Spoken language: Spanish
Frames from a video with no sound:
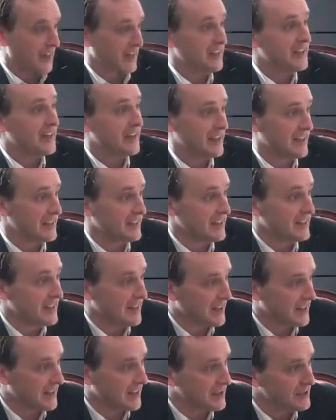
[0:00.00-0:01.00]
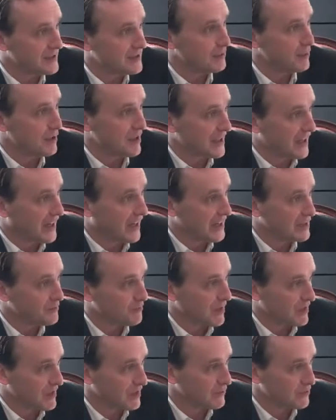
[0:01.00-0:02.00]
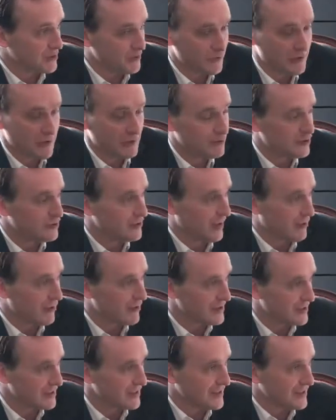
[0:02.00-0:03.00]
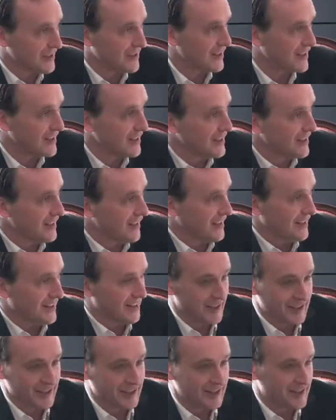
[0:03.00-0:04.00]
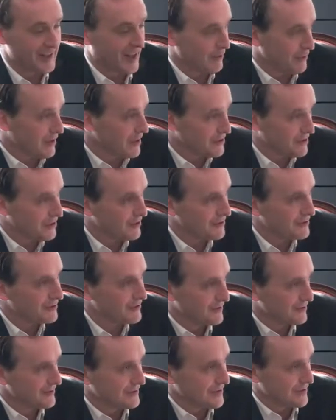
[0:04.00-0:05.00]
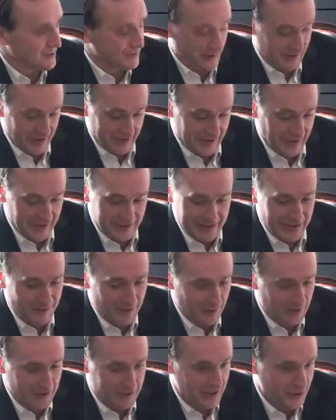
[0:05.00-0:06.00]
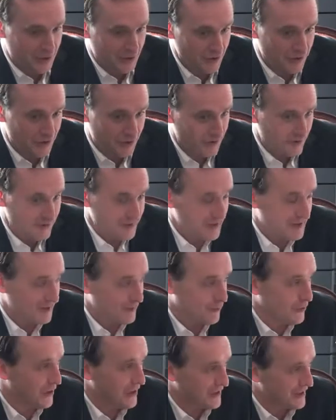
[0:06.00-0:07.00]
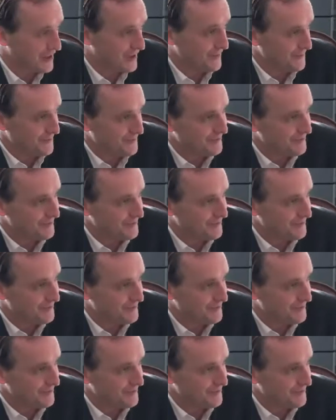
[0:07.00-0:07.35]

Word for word: creían que tenían que disciplinar a España como si fuéramos un adolescente eh, travieso. ¿no? Es así, pero es que eso, fue así.